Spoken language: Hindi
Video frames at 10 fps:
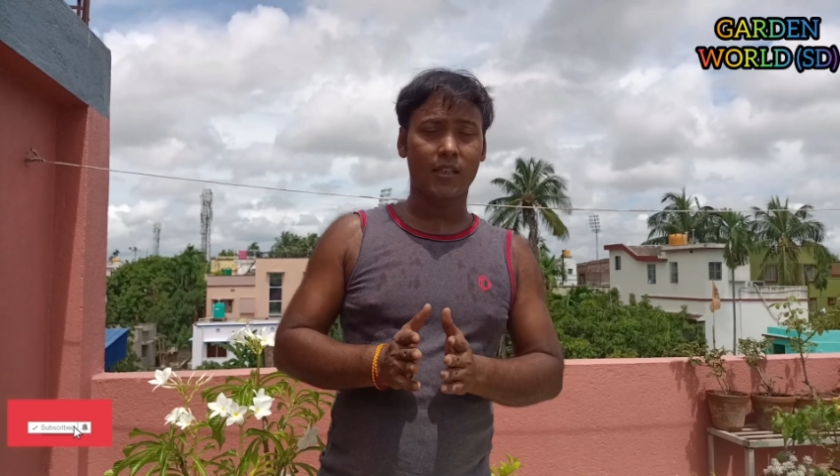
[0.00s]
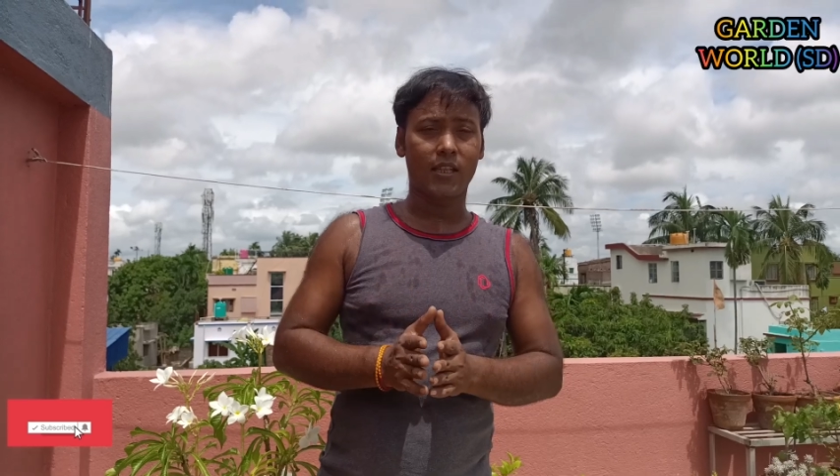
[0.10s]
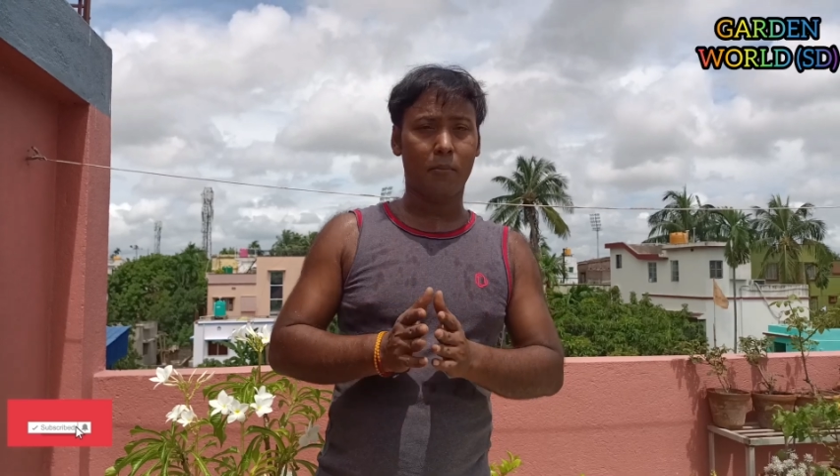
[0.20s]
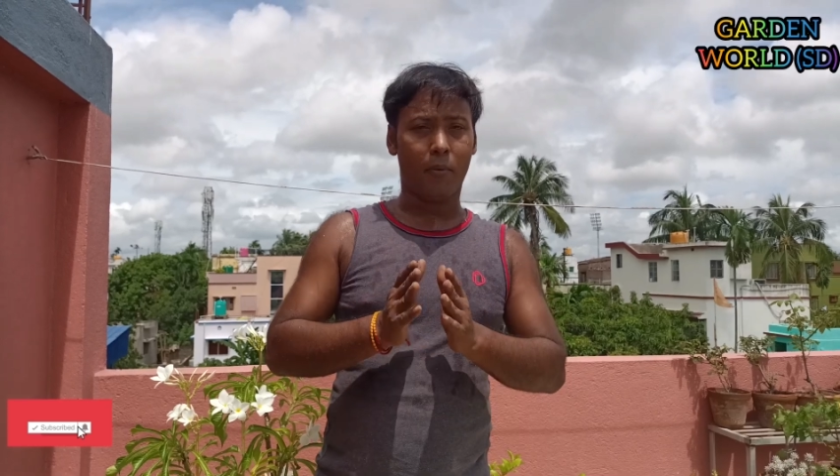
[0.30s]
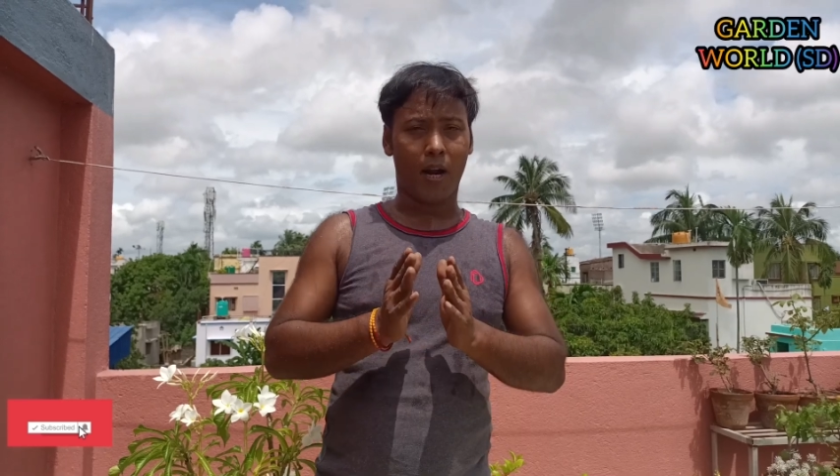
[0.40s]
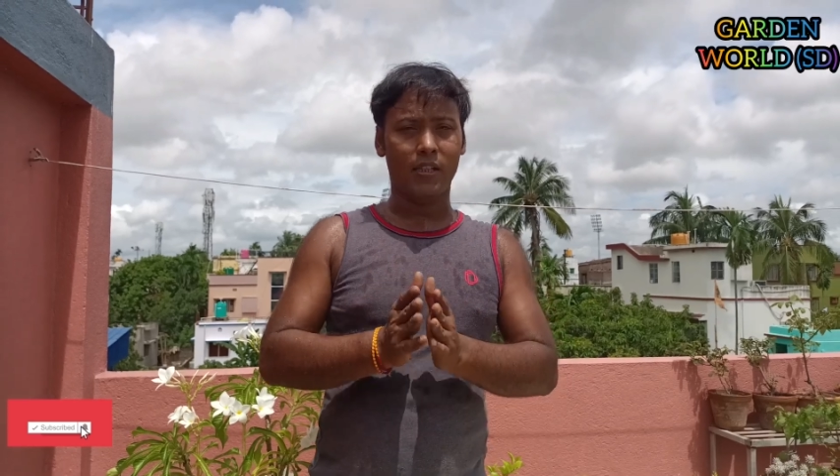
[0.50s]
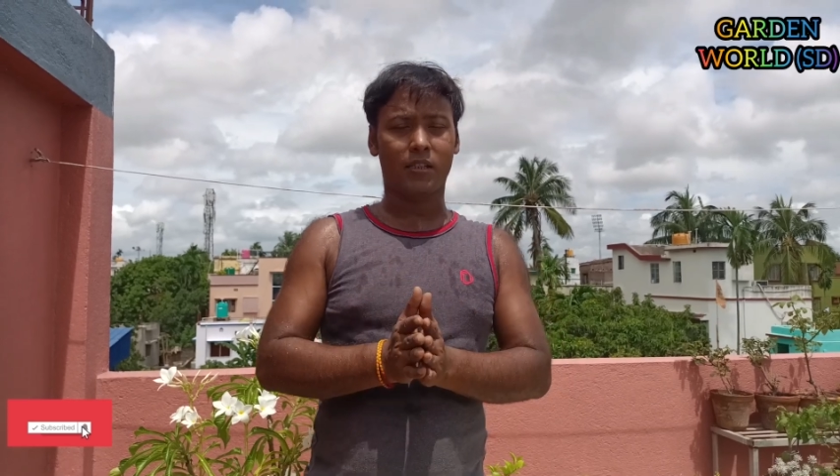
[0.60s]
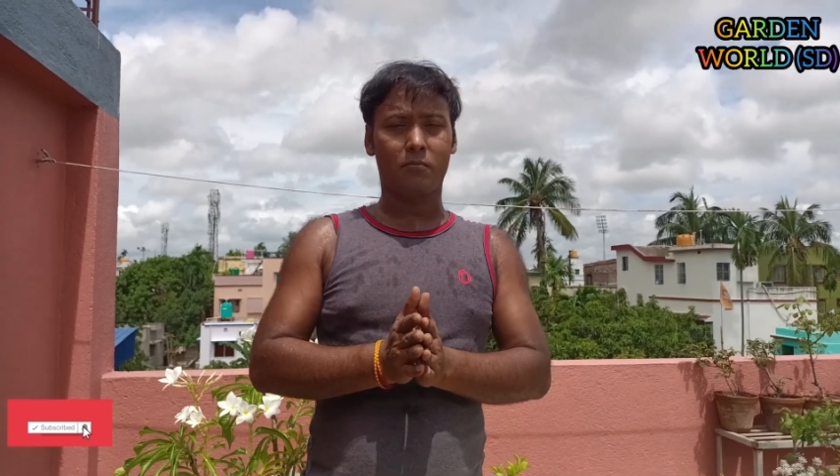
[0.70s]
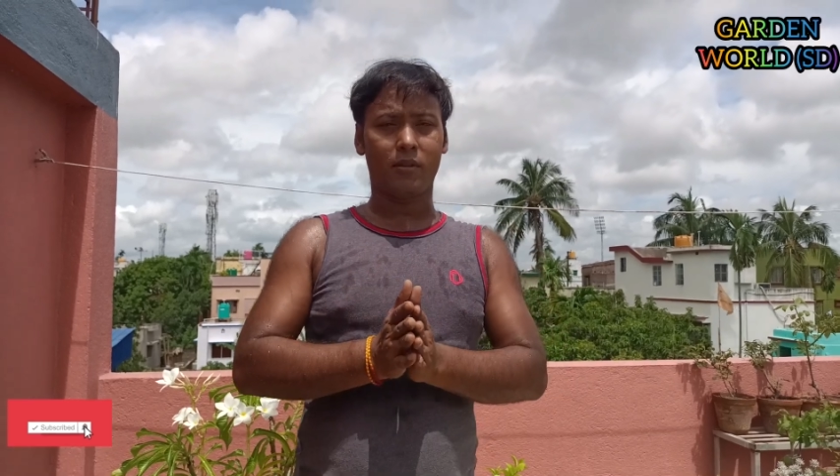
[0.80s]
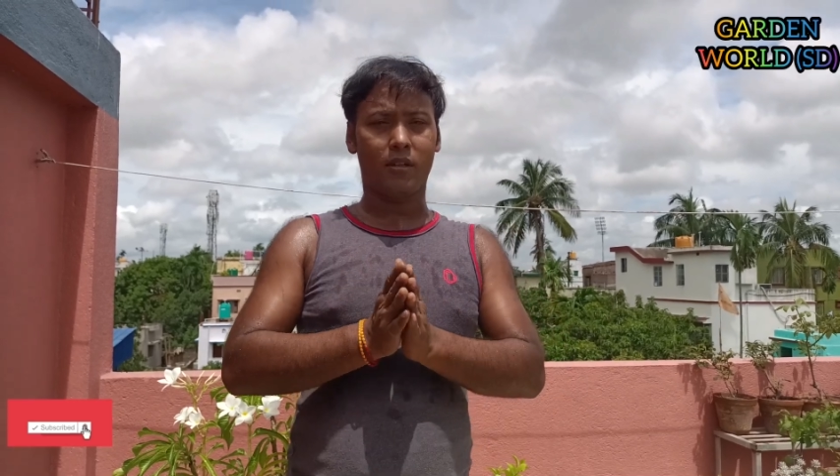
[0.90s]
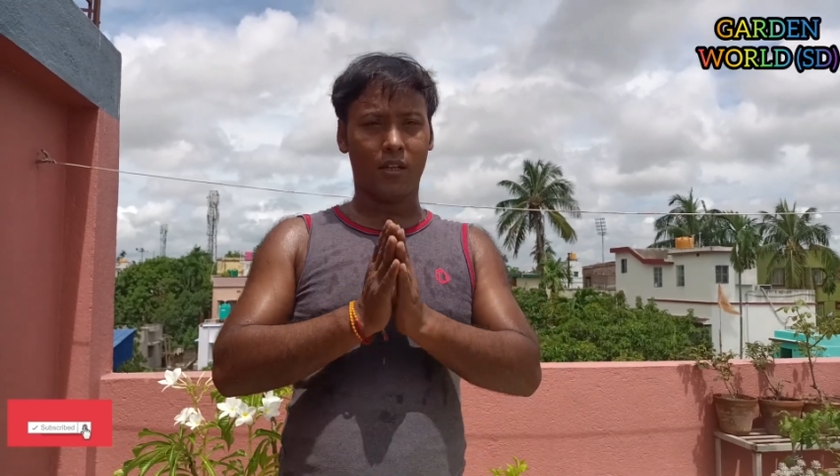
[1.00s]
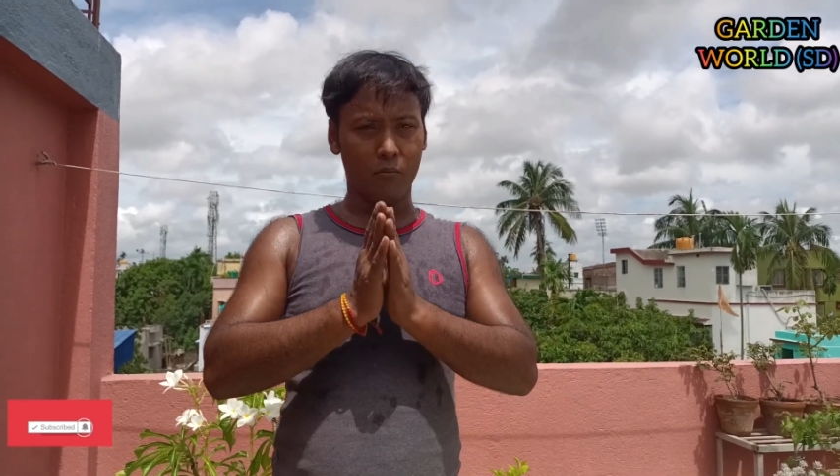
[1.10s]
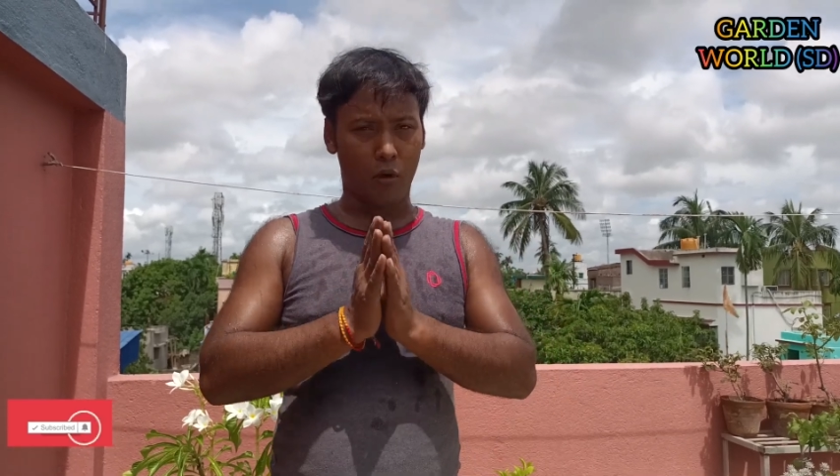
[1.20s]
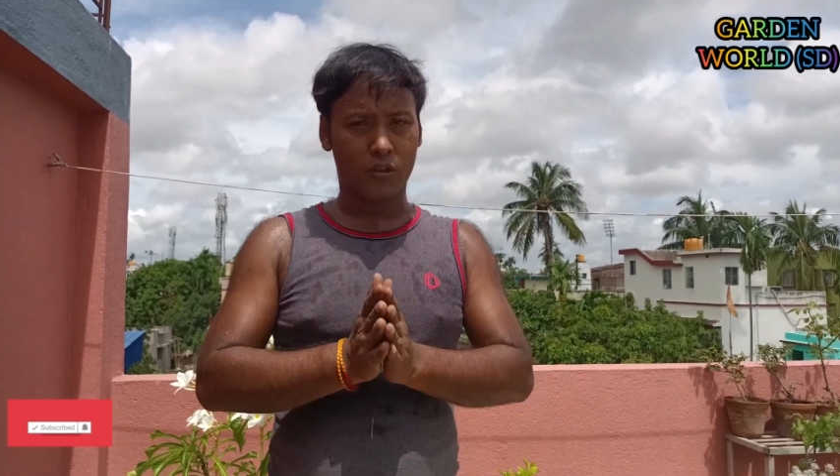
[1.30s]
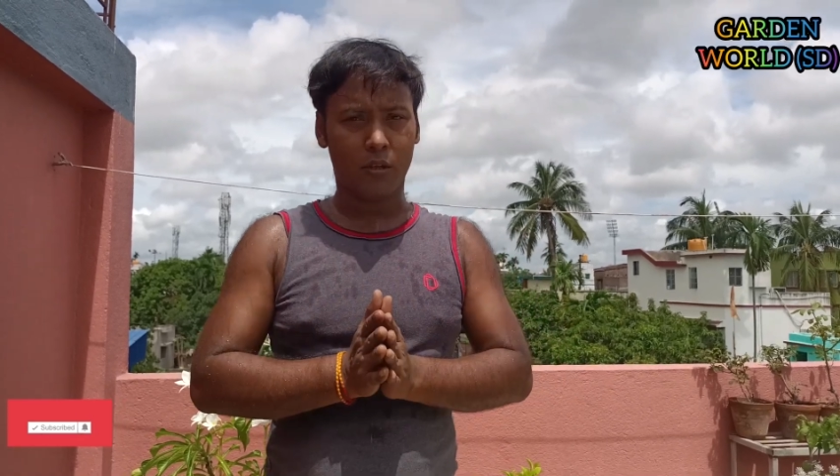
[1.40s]
से आप बारिश में के
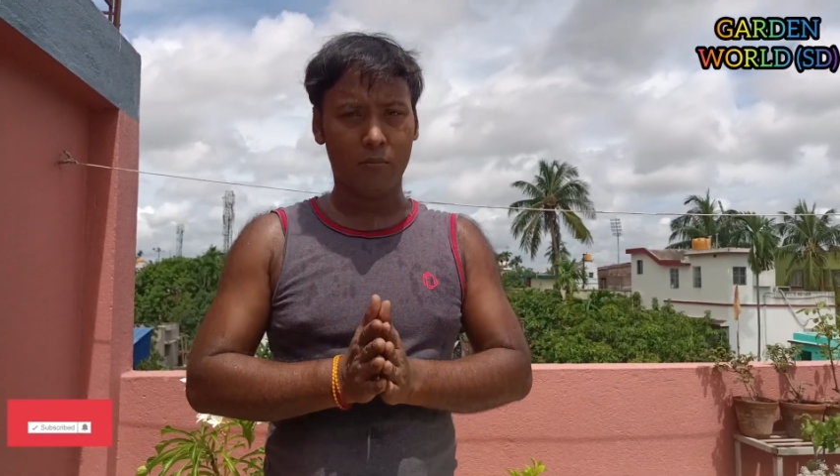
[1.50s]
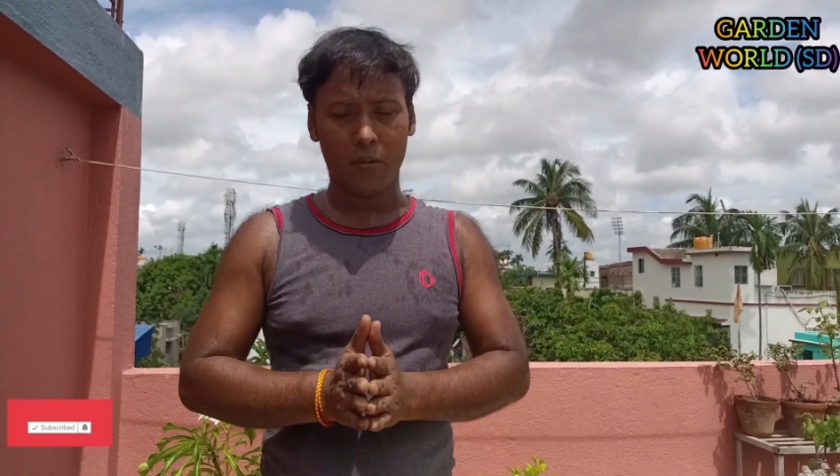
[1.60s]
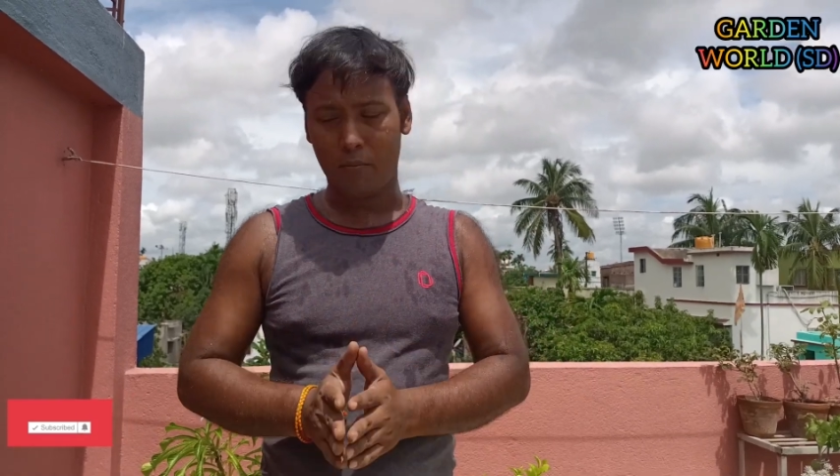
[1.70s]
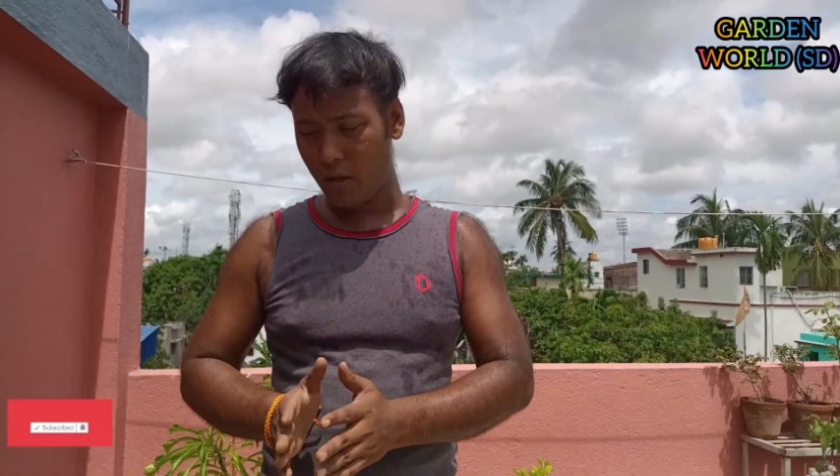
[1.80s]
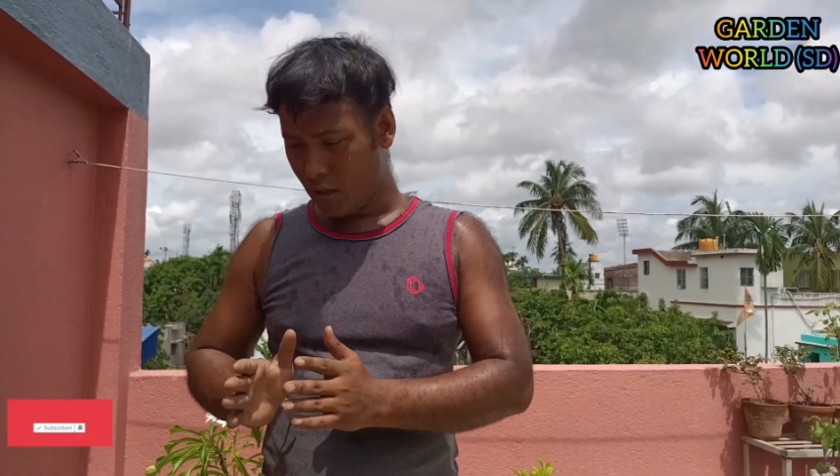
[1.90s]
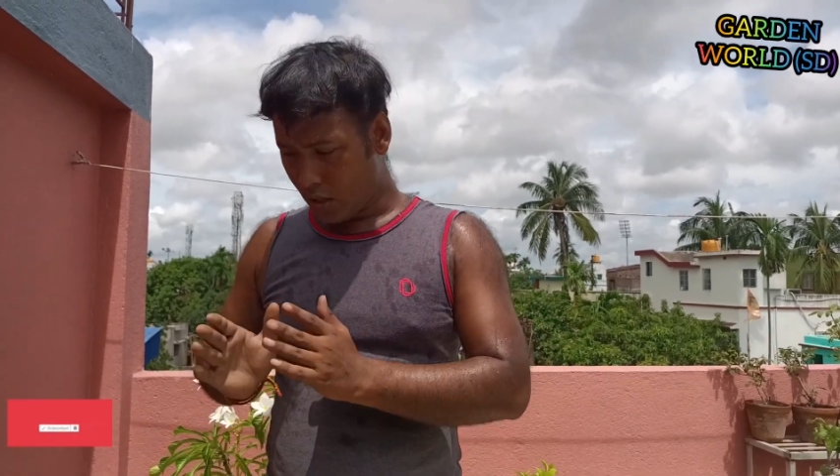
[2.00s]
मौसम में भी